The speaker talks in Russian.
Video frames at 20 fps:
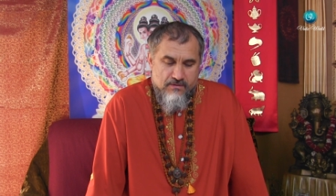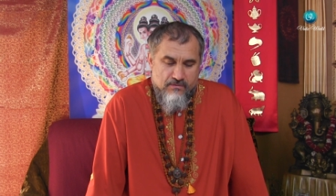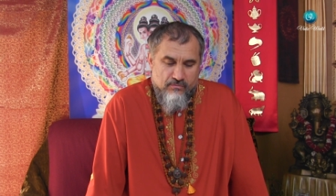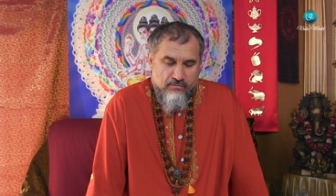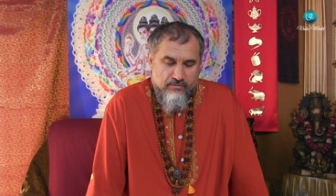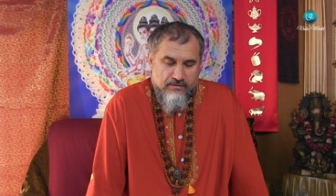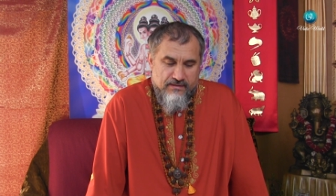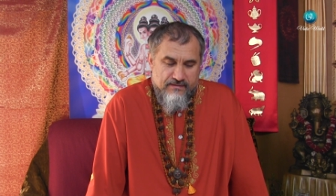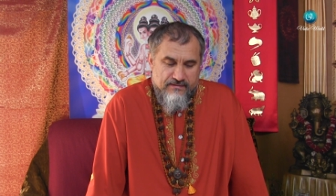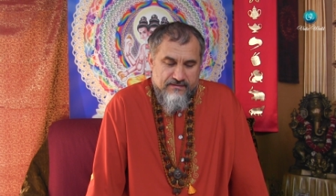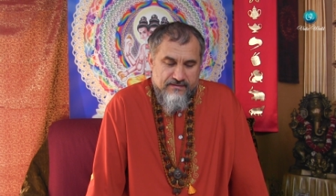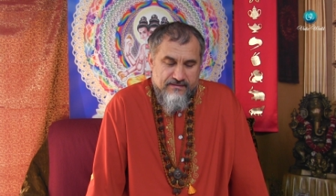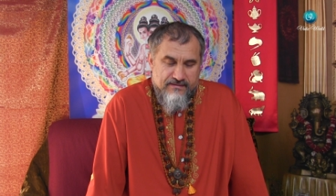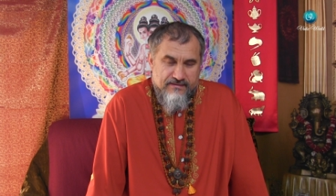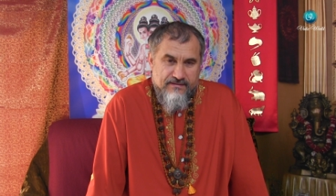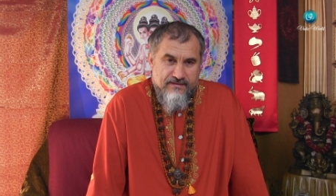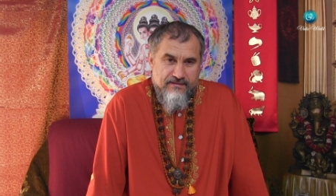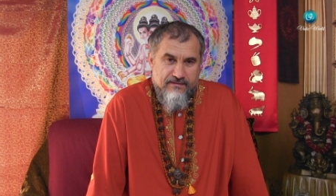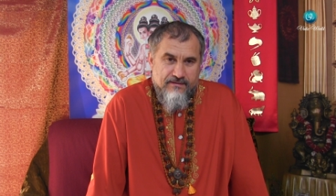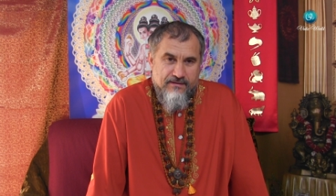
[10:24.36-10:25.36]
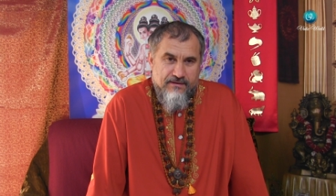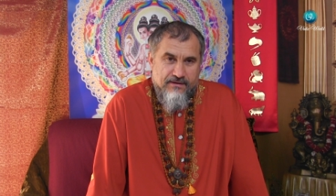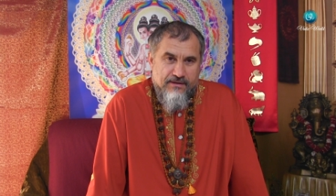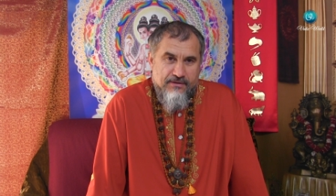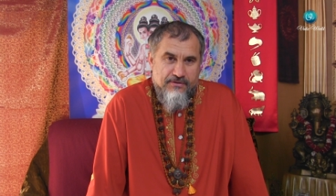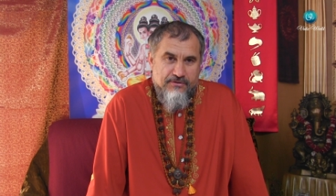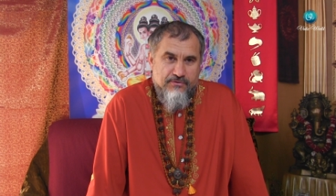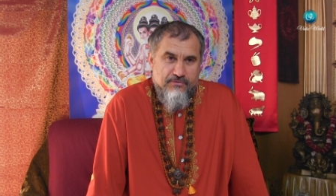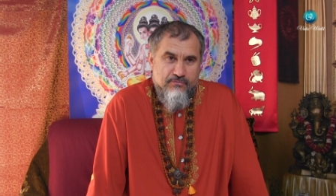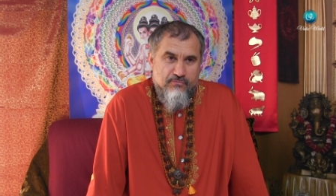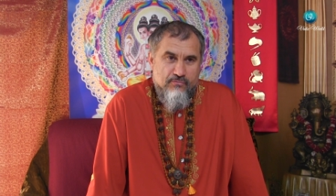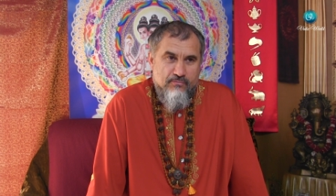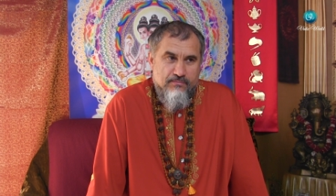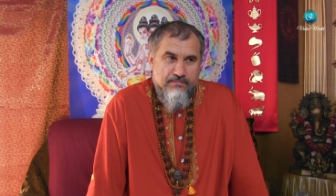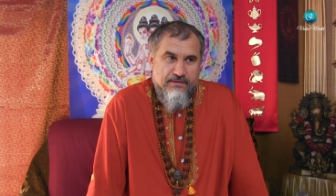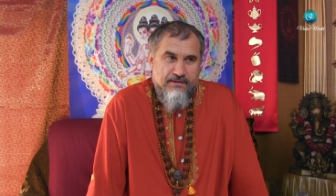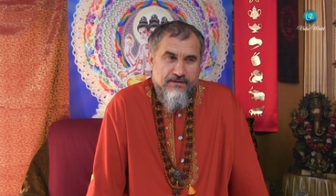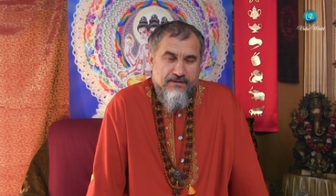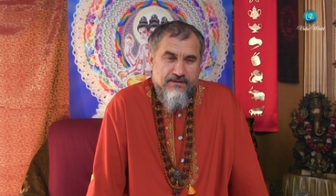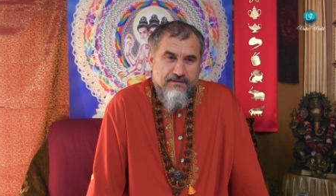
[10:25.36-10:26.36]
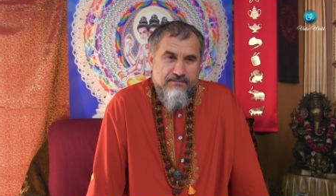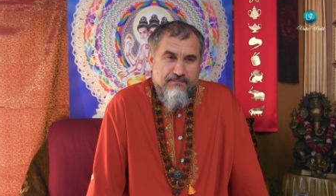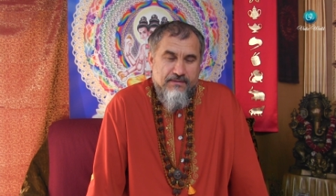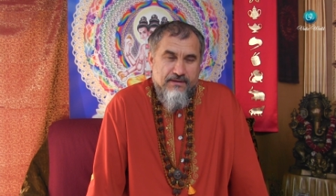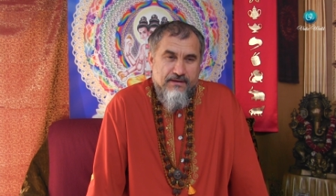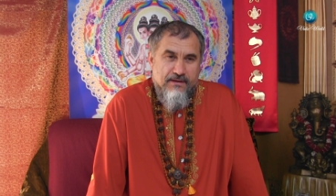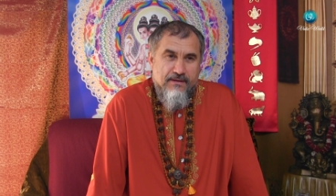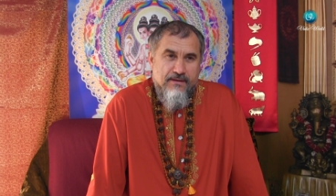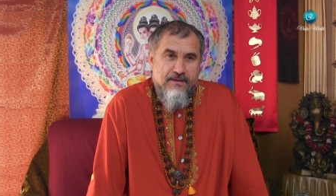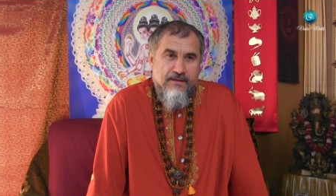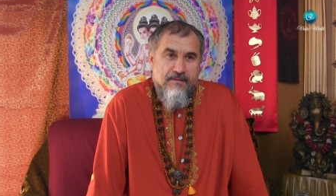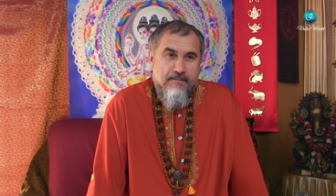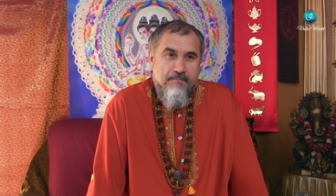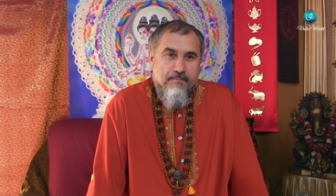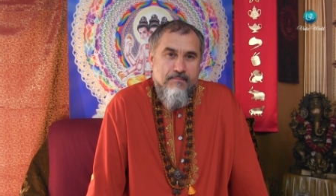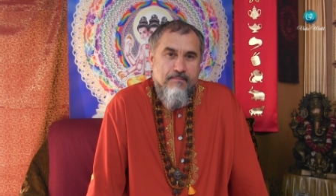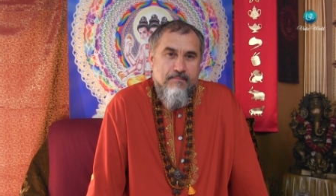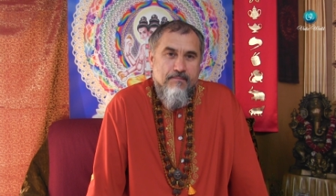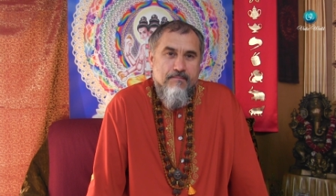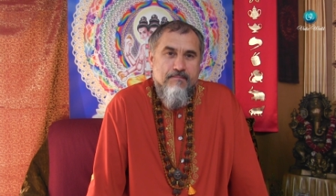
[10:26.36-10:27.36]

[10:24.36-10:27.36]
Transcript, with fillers: У нас есть тело, речь и ум, три измерения –